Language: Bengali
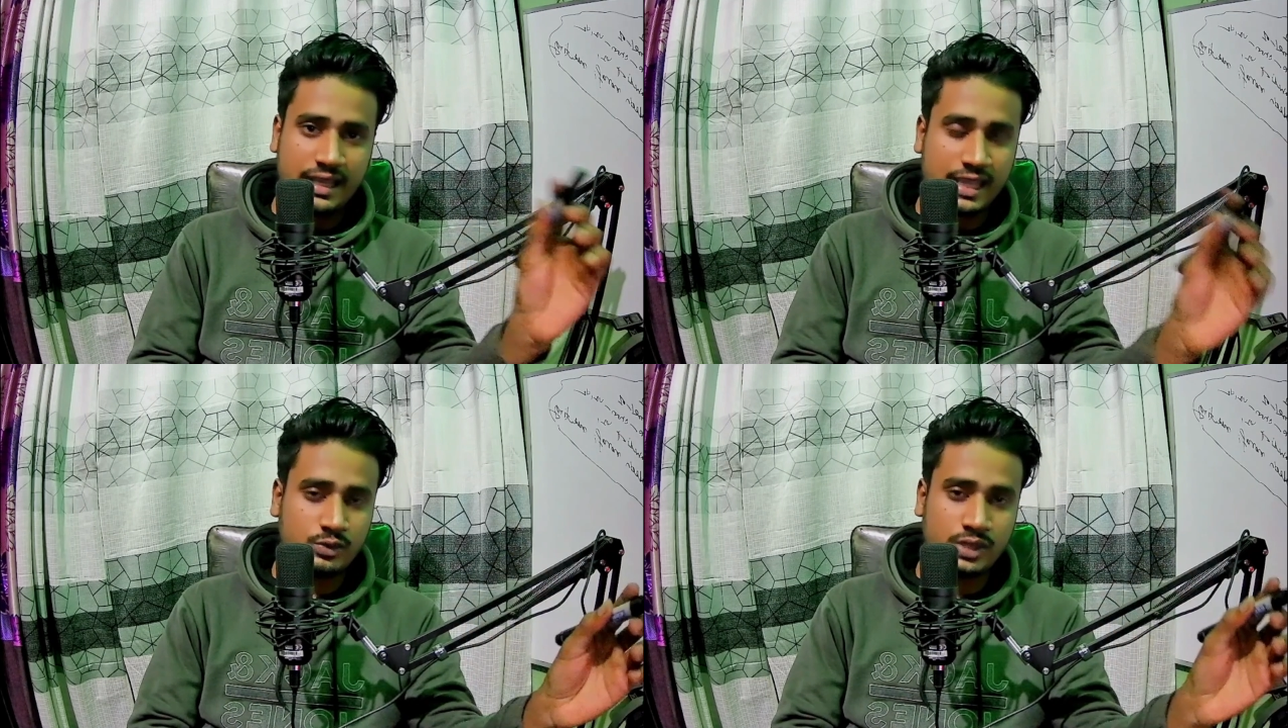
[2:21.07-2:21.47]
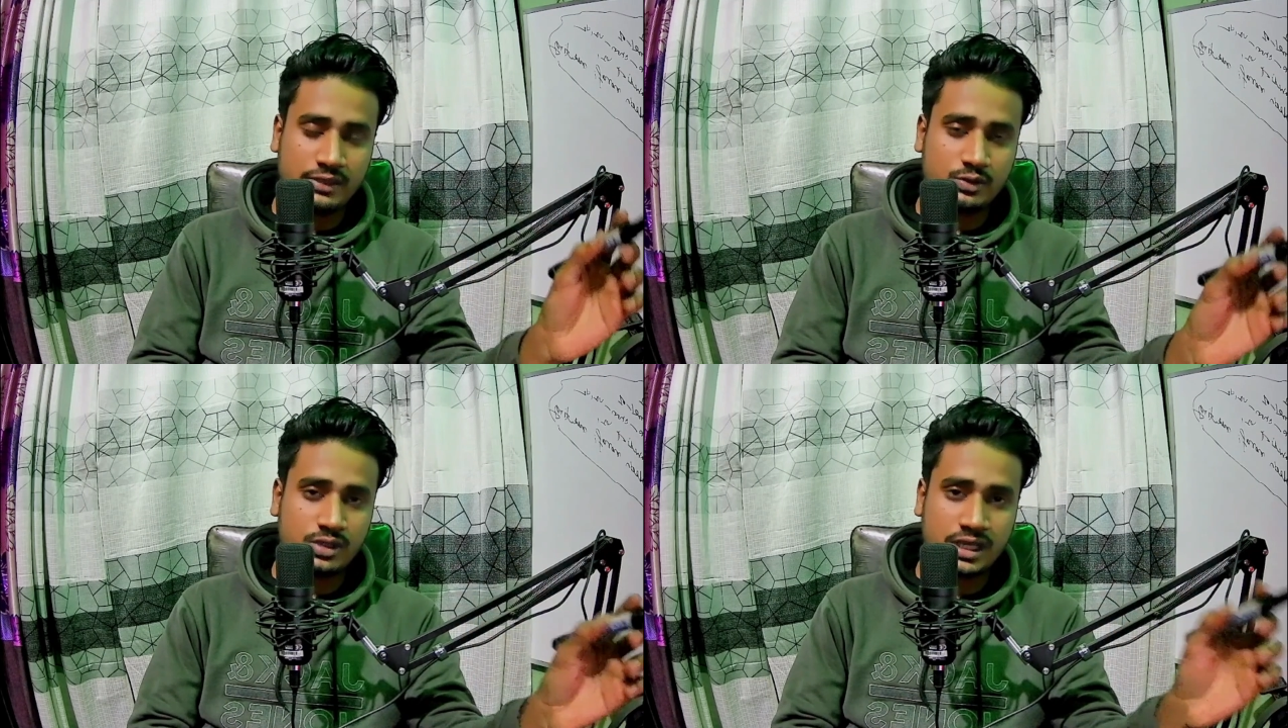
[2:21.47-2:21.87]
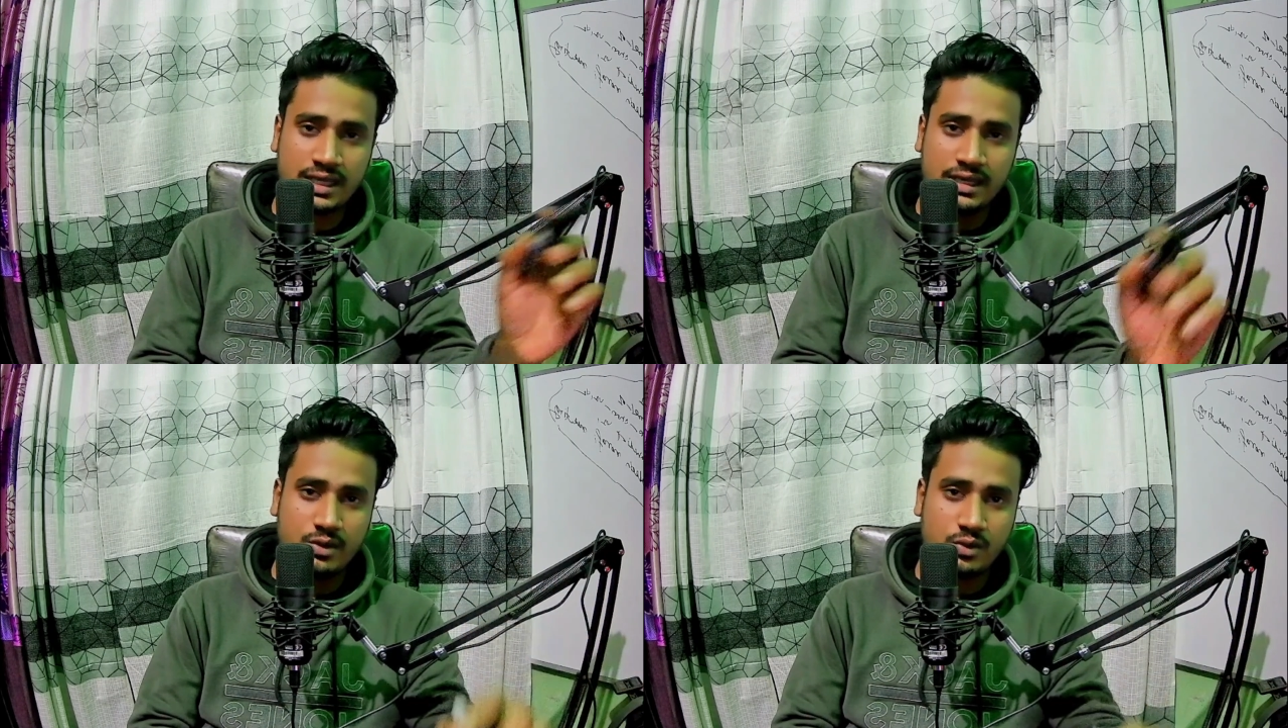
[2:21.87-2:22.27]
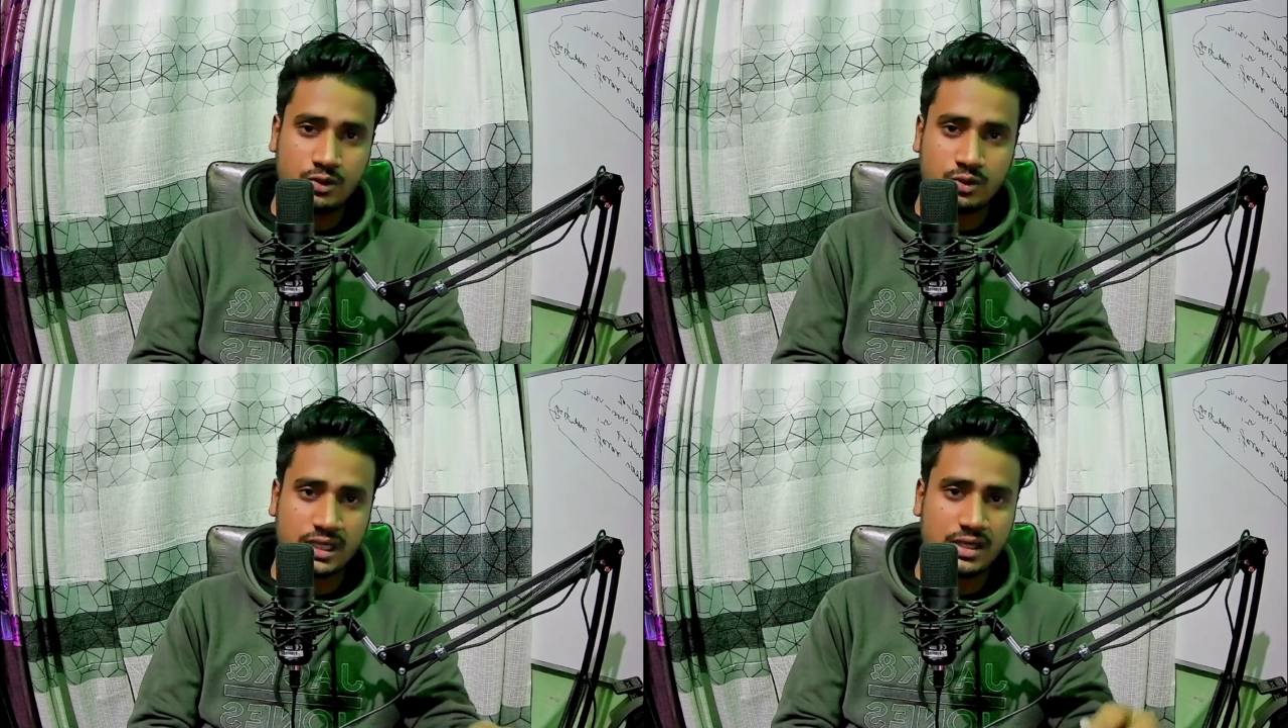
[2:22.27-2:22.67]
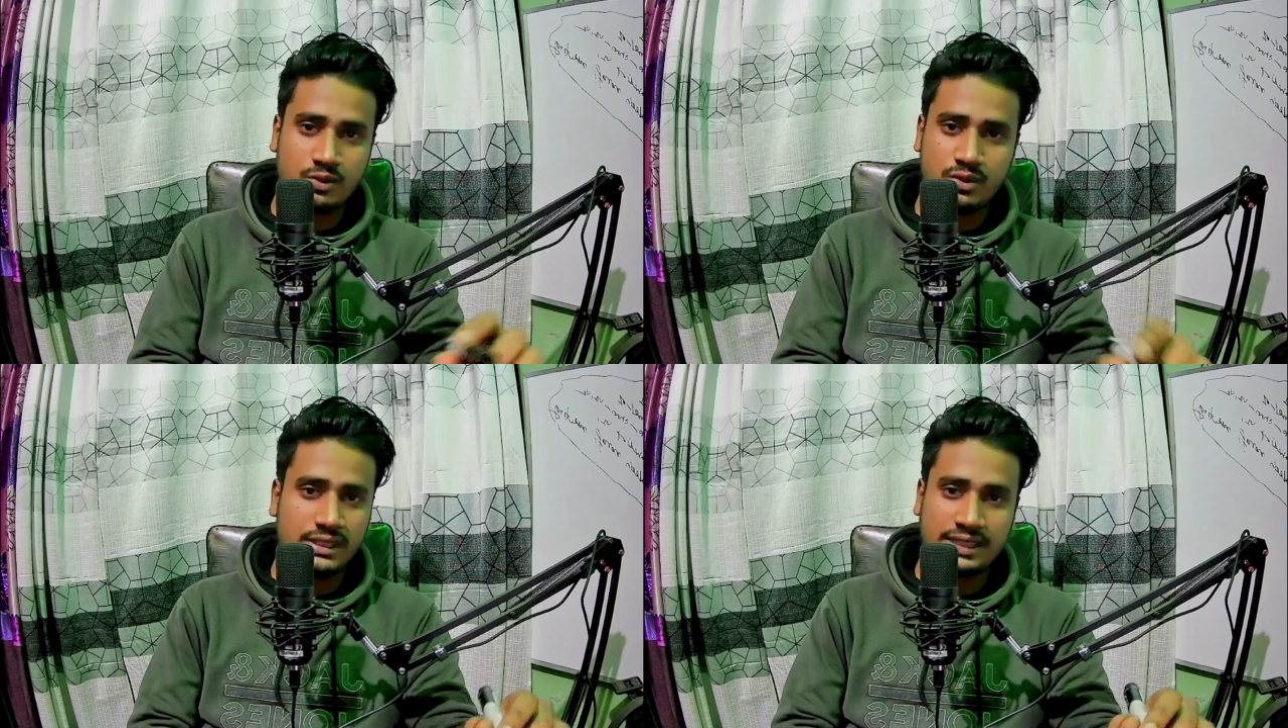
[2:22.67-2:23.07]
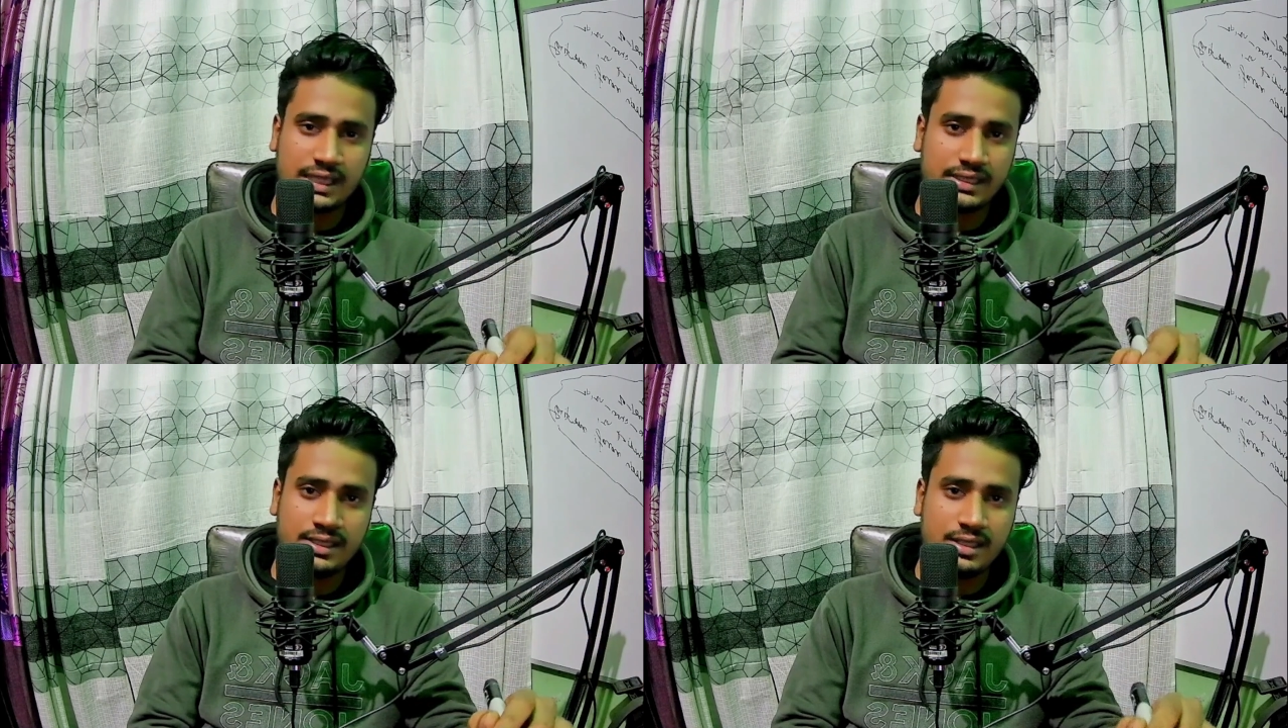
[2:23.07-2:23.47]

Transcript: এত এত টাকা অত টাকা উল্লেখ থাকে